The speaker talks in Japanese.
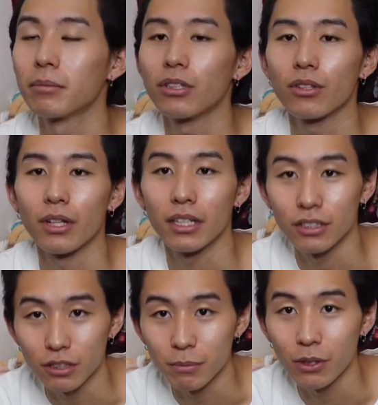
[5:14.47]
女と野
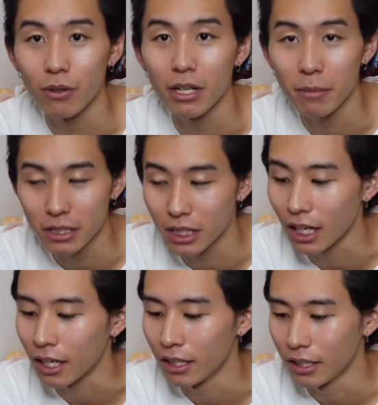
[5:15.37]
獣見終わりまし
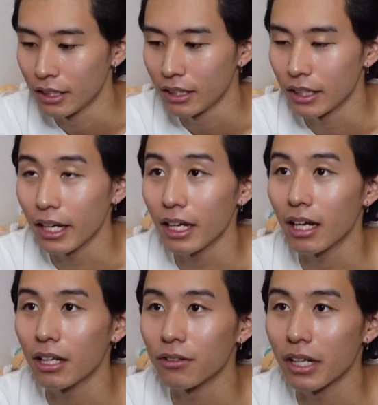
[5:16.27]
たで
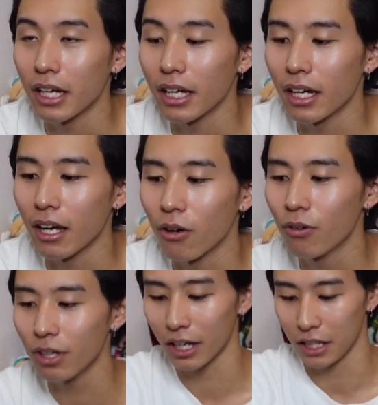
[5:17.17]
あのね
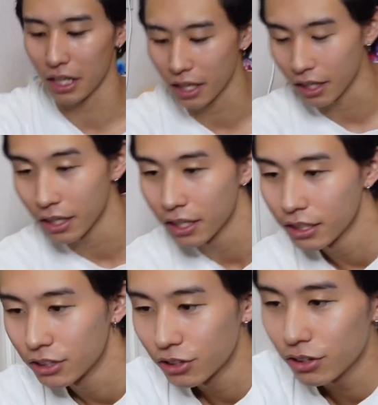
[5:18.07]
本来ね
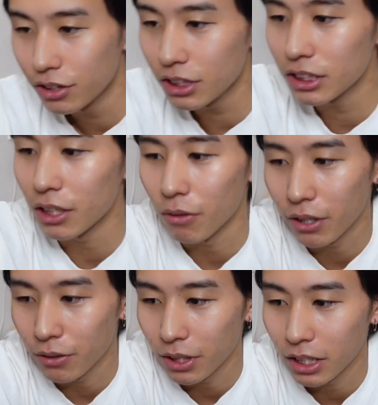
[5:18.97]
12時で終わる
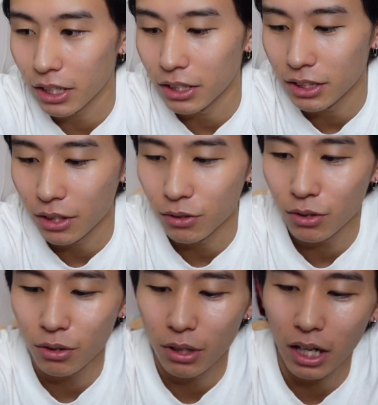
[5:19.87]
予定だったんですけど、ちょっ
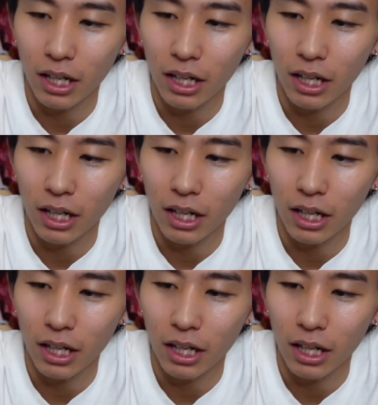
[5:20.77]
となんか